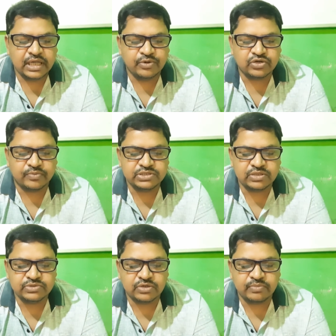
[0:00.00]

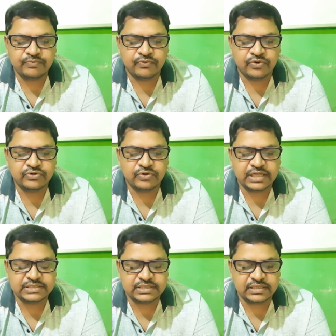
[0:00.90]
কেমোট্রপিজম উত্তর হবে
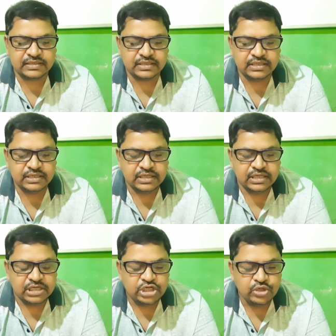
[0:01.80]
ফোটোন্যাস্টি
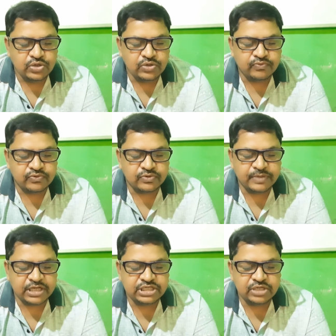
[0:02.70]
টিউলিপ ফুল
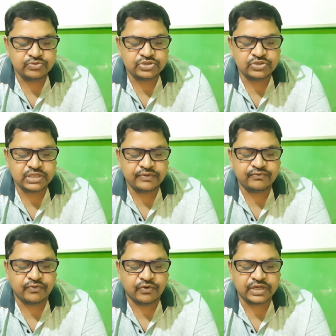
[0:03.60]
বেশি উষ্ণতায়
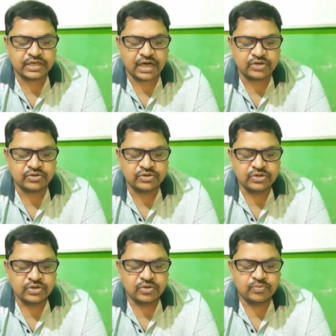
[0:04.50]
ফোটে কারণ
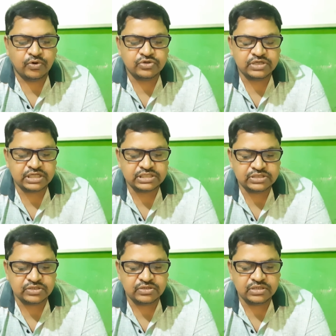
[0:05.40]

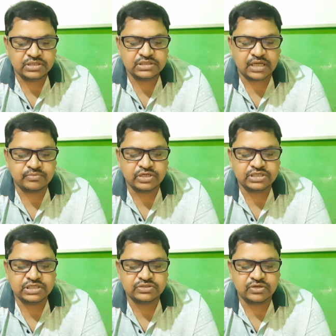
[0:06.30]
ফোটোন্যাস্টিক চলন
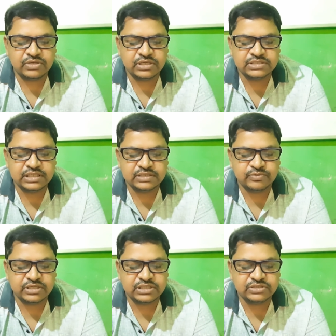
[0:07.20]
থার্মোন্যাস্টিক চলন
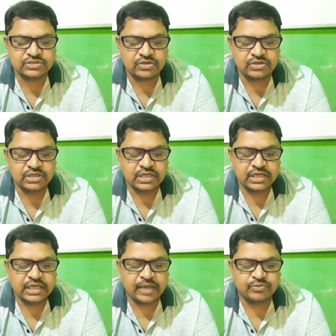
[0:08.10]
সিসমোন্যাস্টিক চলন
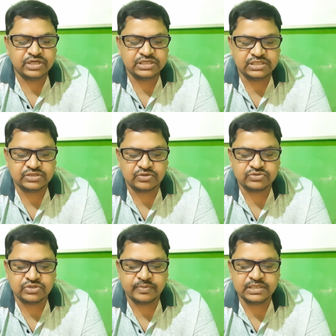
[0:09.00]
কেমোন্যাস্টিক চলন
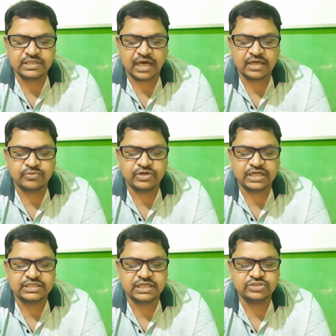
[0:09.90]
উত্তর হবে
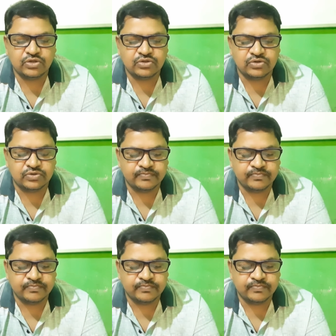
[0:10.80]
থার্মোন্যাস্টিক চলন